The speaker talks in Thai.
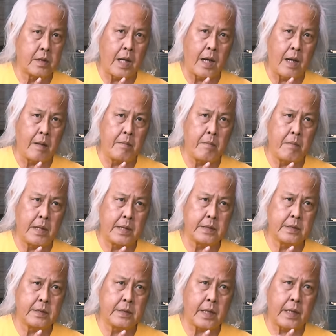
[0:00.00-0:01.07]
แต่มัน
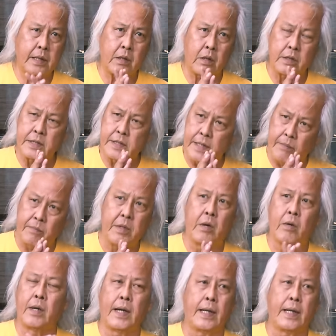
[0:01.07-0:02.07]
ใช้คอนเซปต์เดียว